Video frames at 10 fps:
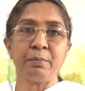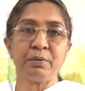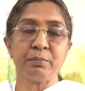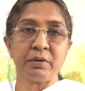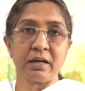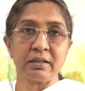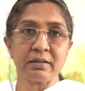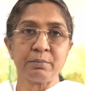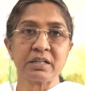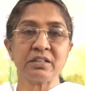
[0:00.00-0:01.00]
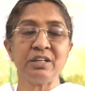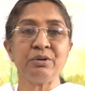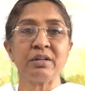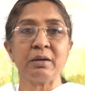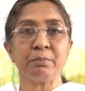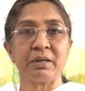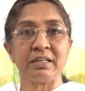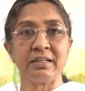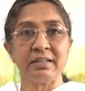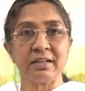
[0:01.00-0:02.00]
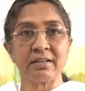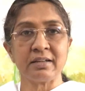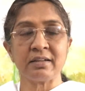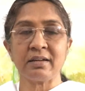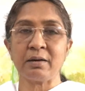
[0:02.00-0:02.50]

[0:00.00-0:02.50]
அப்போ அந்த பக்தியினுடைய பலன் என்ன